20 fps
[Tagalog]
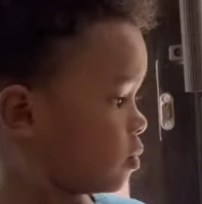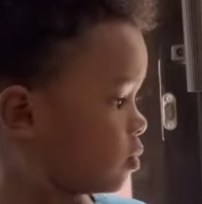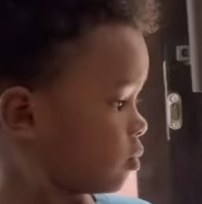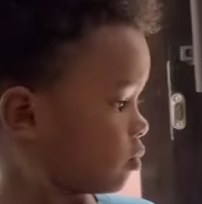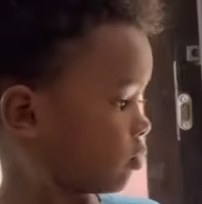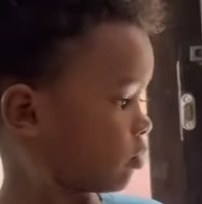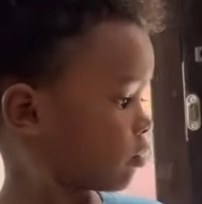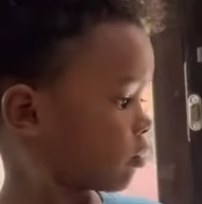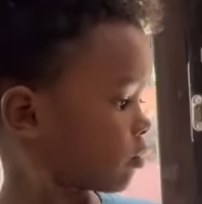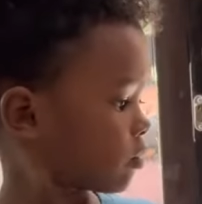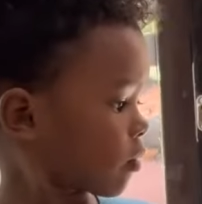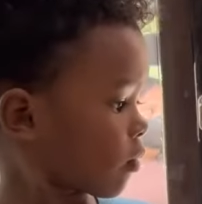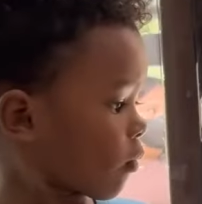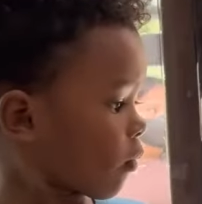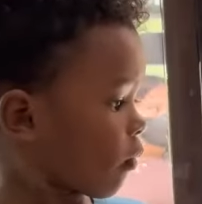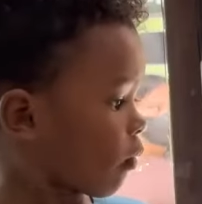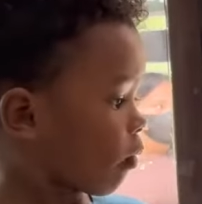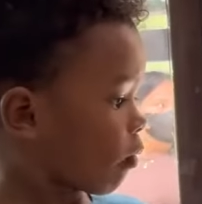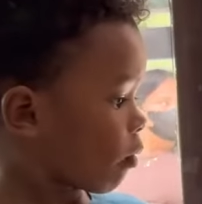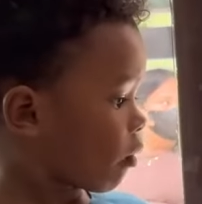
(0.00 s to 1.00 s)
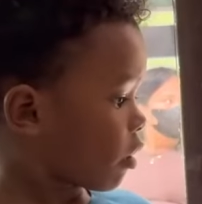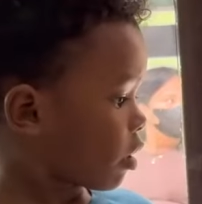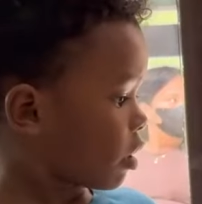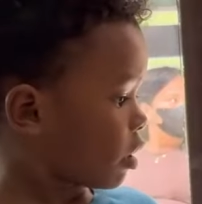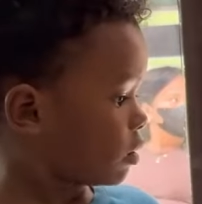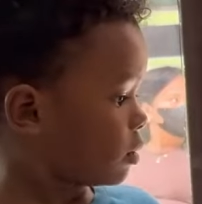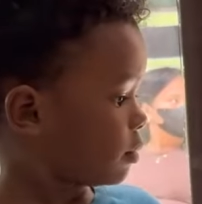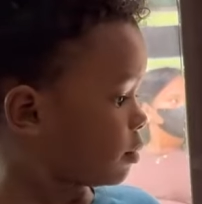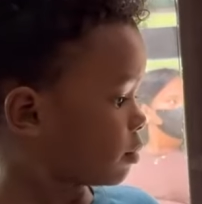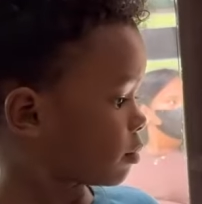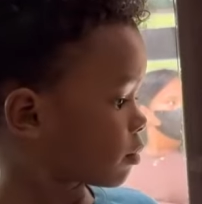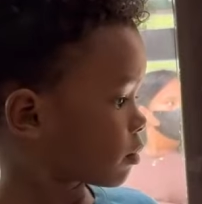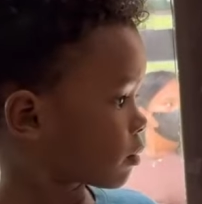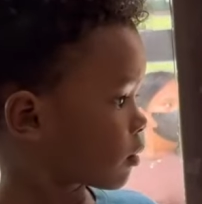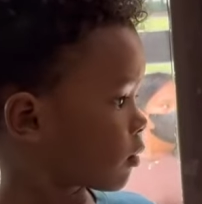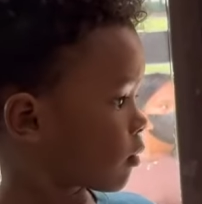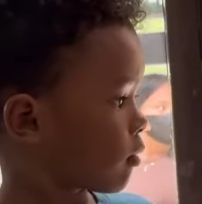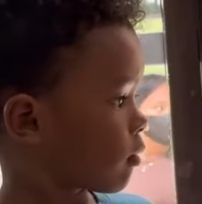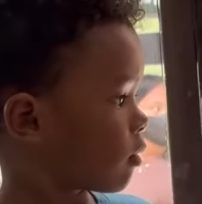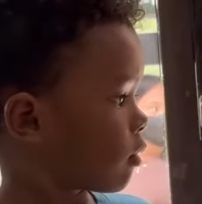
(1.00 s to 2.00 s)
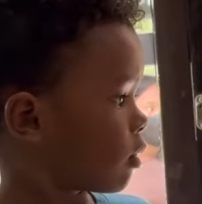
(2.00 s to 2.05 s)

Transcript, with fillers: Yeah, pero pang malaki lang yan.